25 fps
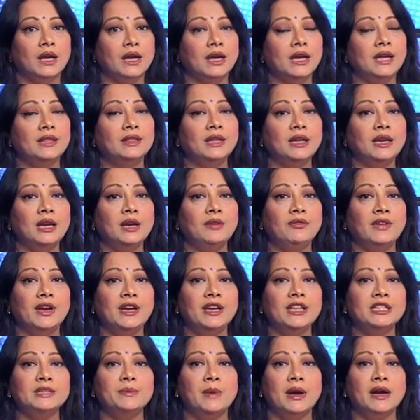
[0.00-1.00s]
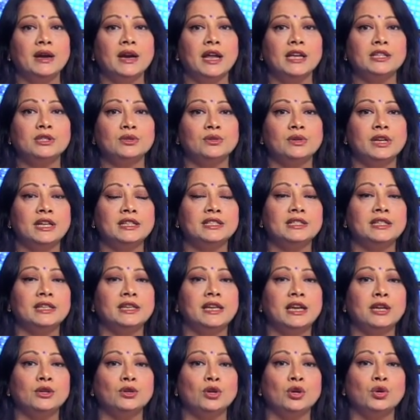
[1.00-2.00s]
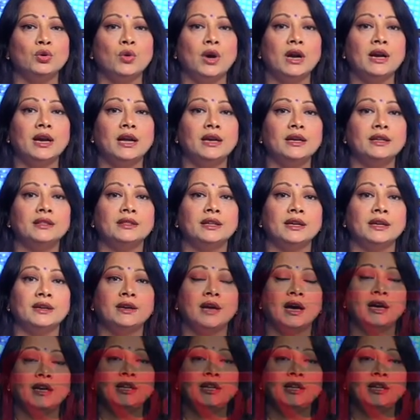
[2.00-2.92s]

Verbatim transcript: ইতালির ভেনিস বাংলা স্কুলে সিলেট ও নোয়াখালীতে নারী